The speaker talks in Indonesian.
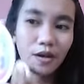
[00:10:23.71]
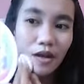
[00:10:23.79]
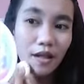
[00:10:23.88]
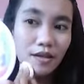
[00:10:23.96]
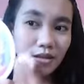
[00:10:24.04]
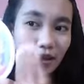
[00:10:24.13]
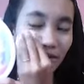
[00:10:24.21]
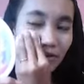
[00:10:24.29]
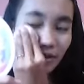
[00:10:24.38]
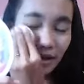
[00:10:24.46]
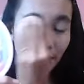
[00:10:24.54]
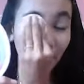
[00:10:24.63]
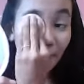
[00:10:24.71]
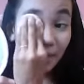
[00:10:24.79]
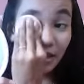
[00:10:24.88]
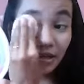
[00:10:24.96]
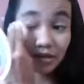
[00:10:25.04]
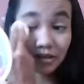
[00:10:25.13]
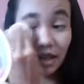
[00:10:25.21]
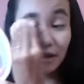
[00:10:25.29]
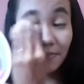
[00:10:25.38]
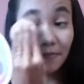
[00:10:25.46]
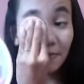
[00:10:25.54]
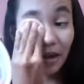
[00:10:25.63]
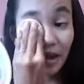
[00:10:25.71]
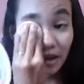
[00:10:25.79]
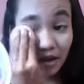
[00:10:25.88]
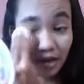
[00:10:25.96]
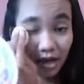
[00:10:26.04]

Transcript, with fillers: bakalan langsung nempel tanpa